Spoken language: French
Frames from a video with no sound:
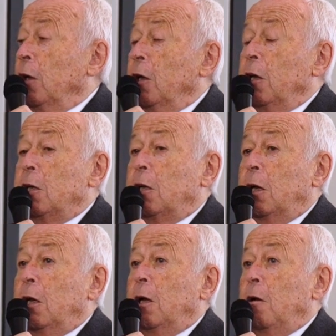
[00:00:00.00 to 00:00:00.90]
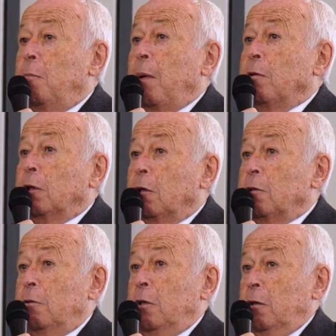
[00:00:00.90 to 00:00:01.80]
et qu'elle
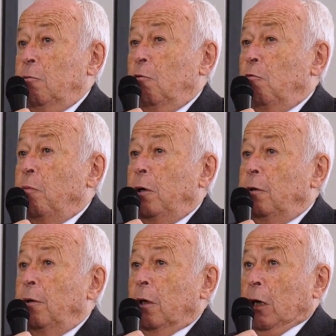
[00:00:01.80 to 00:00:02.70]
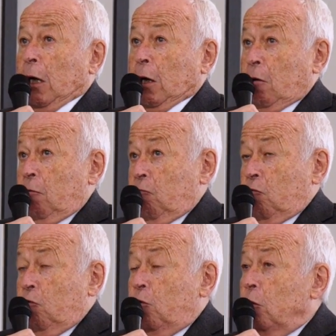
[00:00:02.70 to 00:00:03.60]
permettra, je dirais, de reprendre le
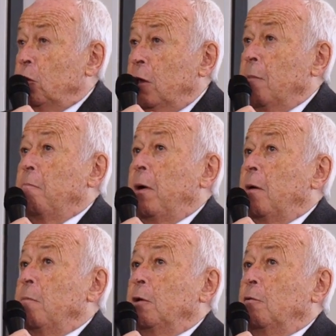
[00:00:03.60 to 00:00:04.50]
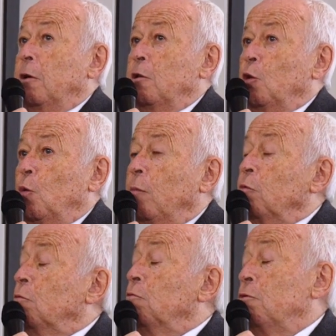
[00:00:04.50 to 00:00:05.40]
deuxième paramètre auquel je crois
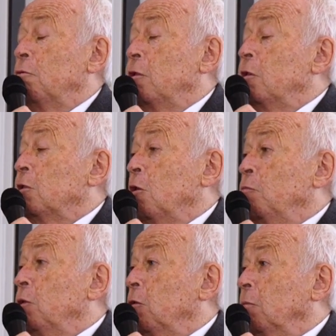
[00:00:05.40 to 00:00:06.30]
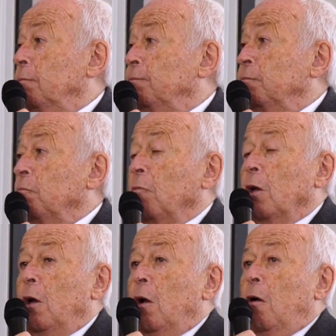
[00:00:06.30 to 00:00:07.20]
beaucoup, je l'ai dit, c'est l'ambition.
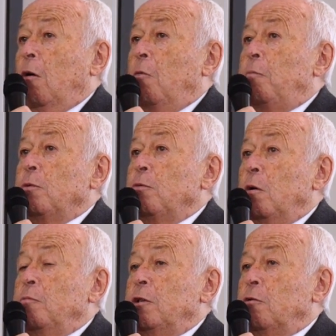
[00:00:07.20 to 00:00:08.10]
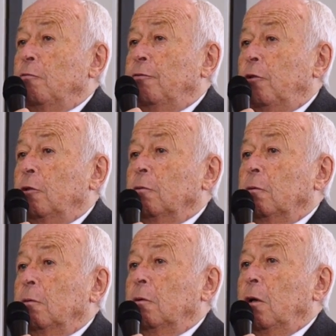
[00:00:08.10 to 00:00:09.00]
Reprendre une ambition
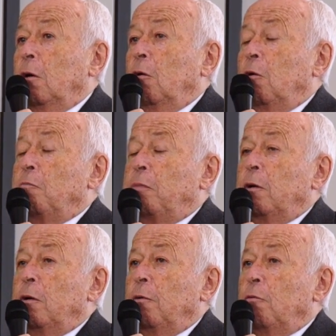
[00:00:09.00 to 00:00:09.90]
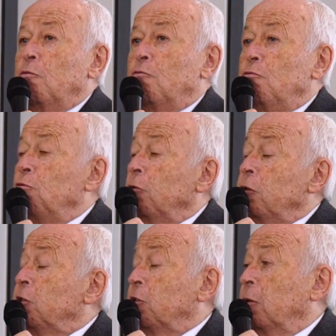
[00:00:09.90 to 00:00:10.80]
forte, reprendre le goût du
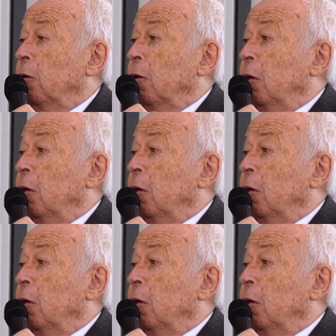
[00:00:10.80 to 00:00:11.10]
risque